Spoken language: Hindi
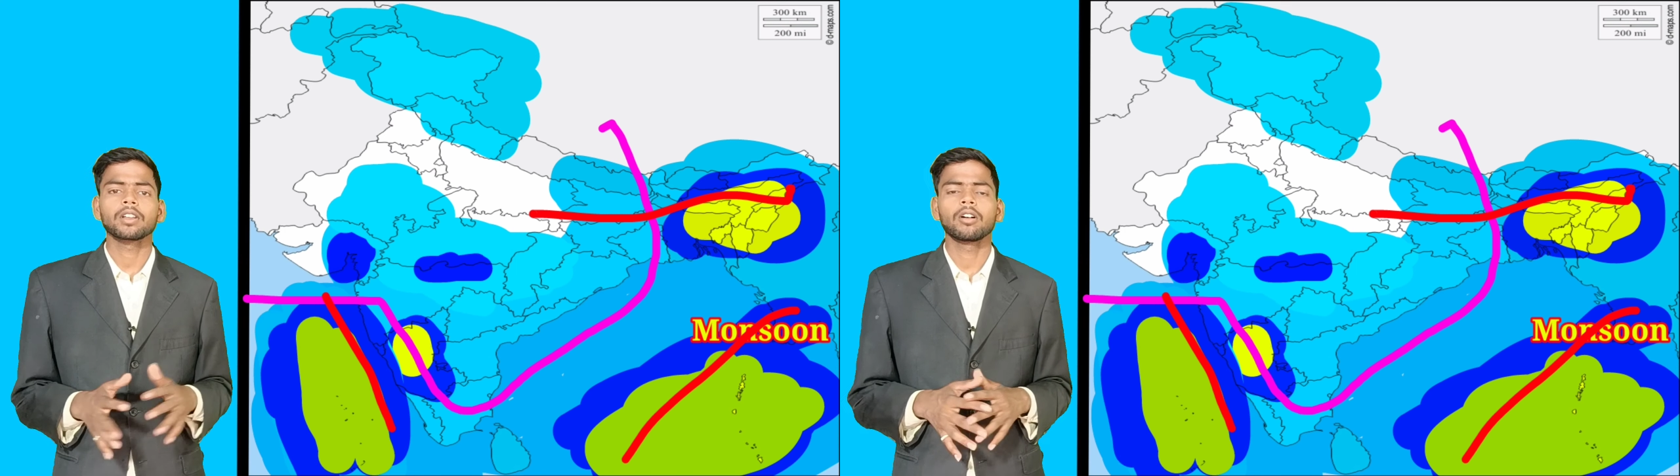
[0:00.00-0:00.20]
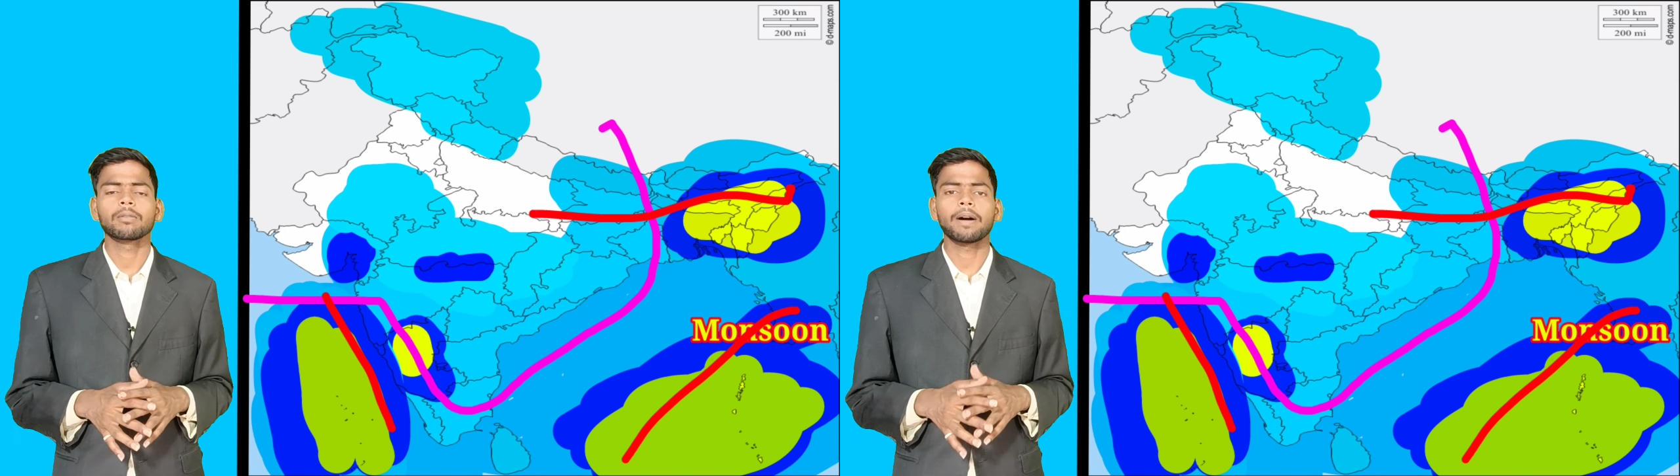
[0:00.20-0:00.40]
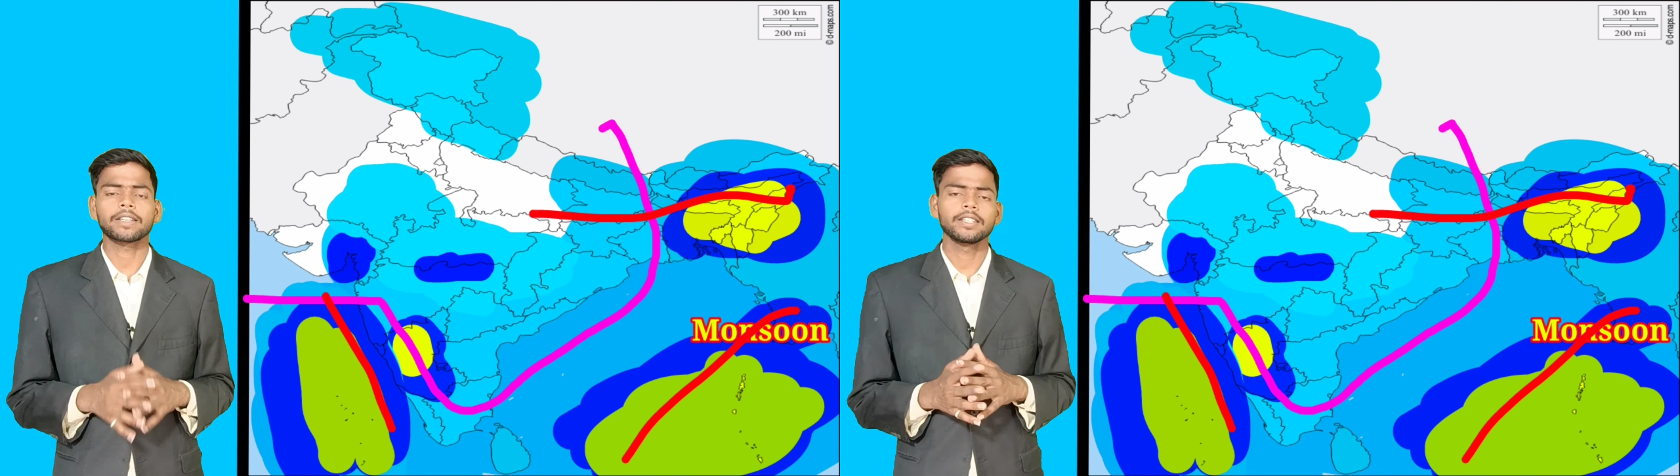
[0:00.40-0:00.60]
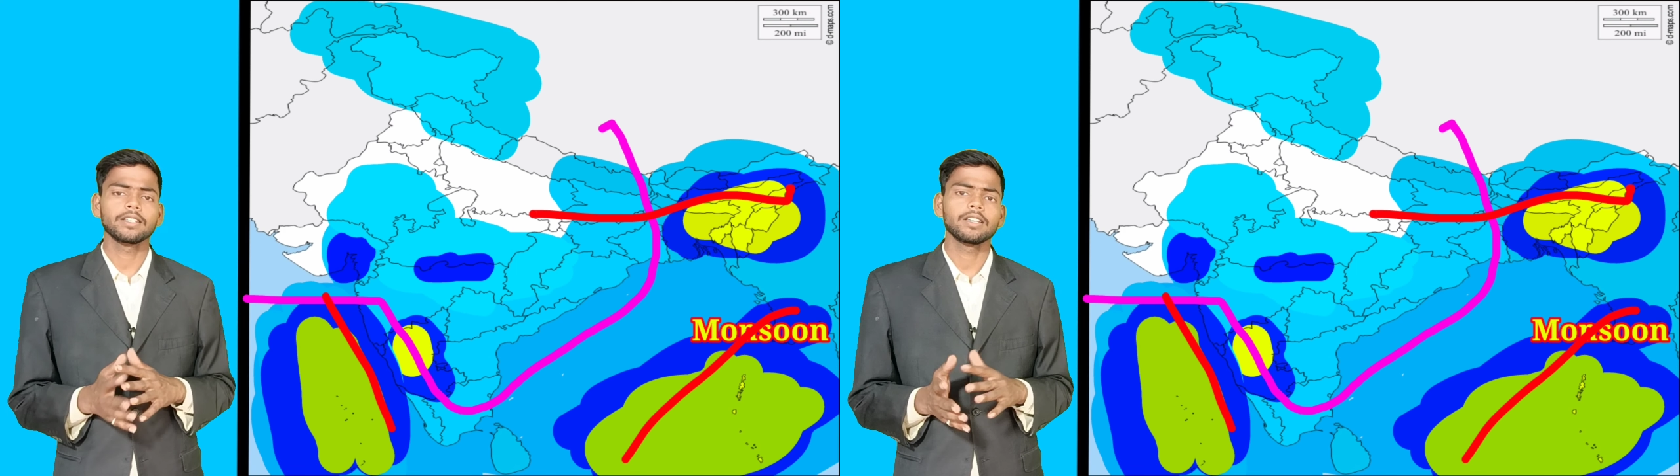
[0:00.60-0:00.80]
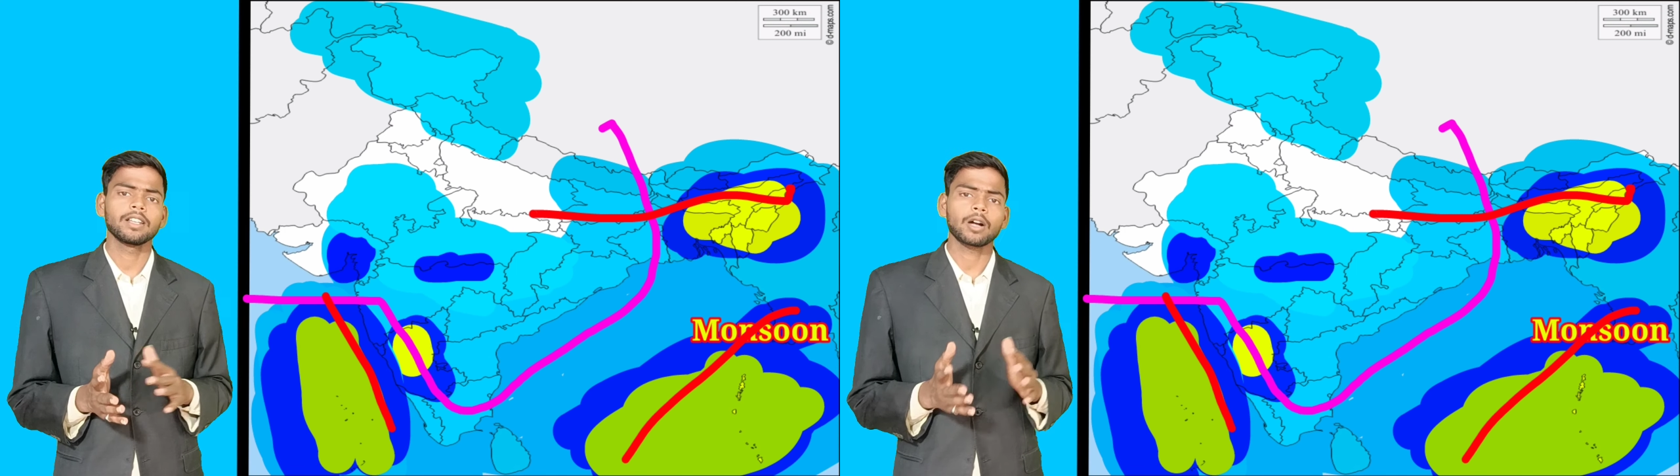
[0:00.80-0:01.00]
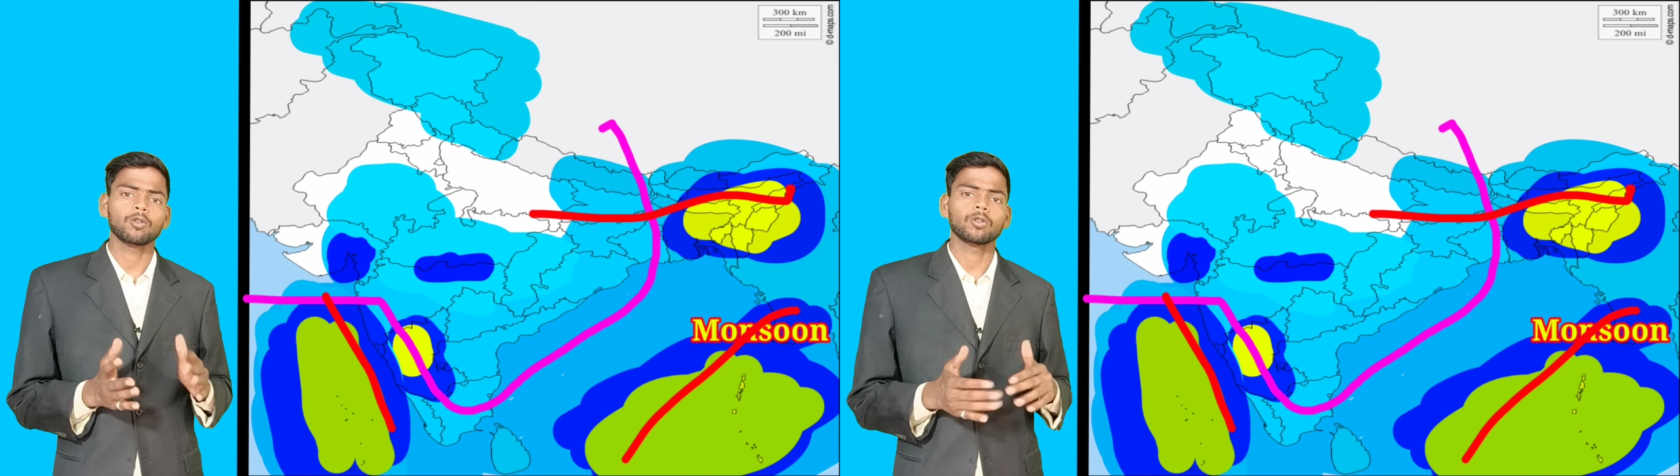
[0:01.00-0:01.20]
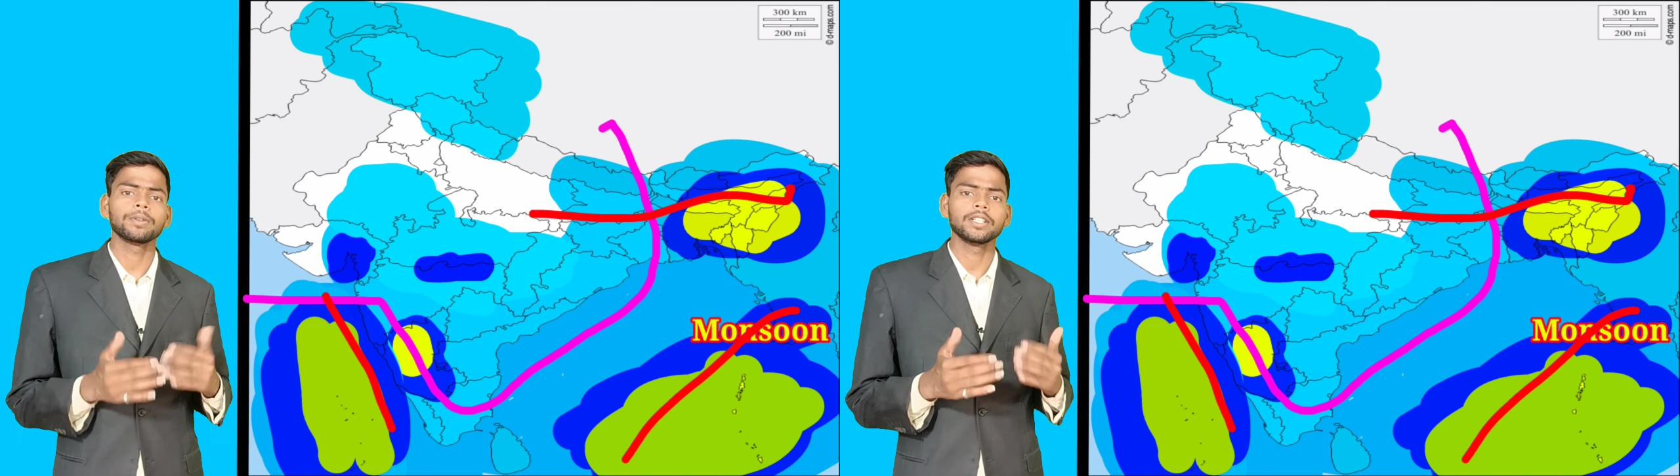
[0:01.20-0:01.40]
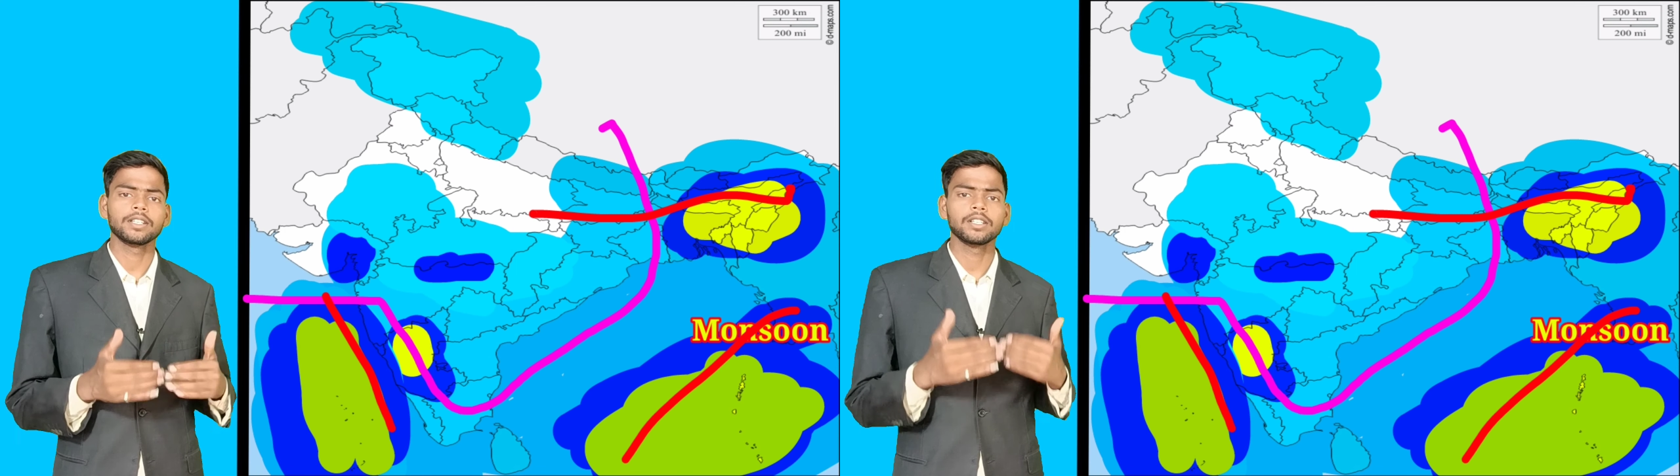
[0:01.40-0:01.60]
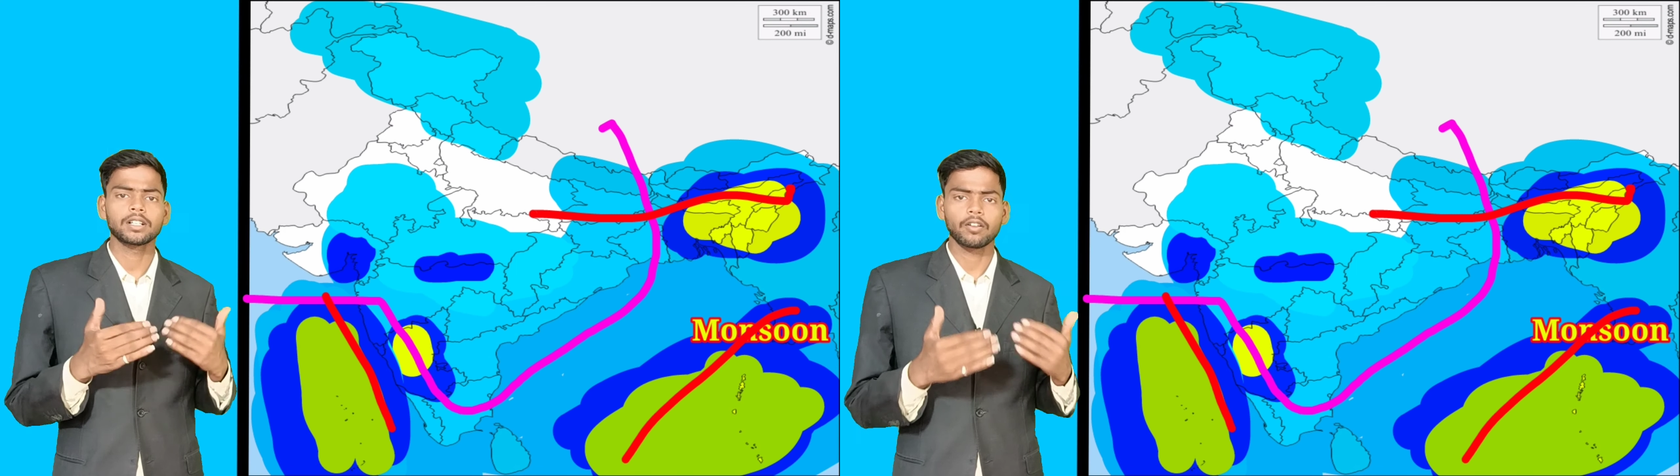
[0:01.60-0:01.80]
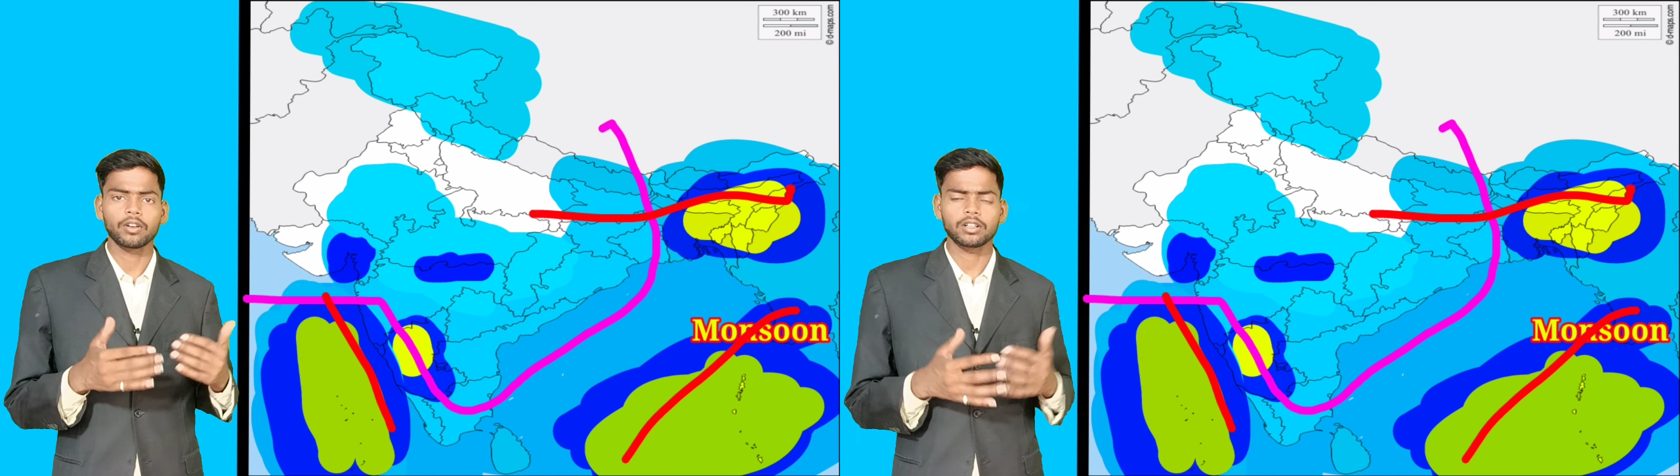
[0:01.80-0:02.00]
और बाकी इलाकों को भी धीरे धीरे
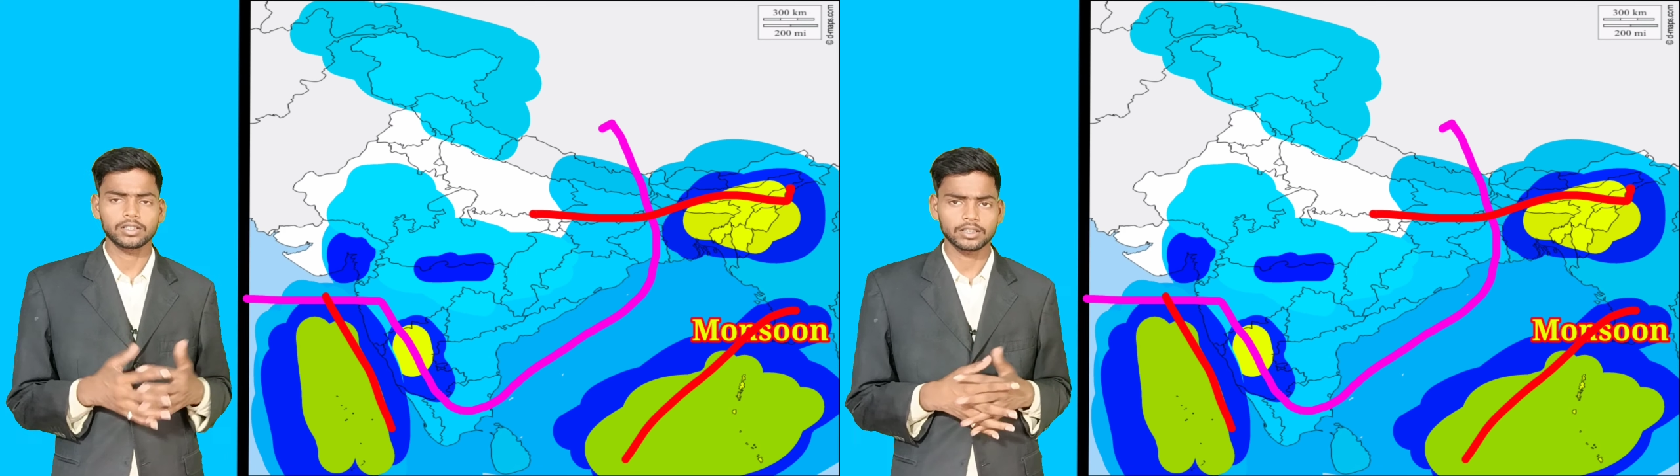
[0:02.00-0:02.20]
कवर कर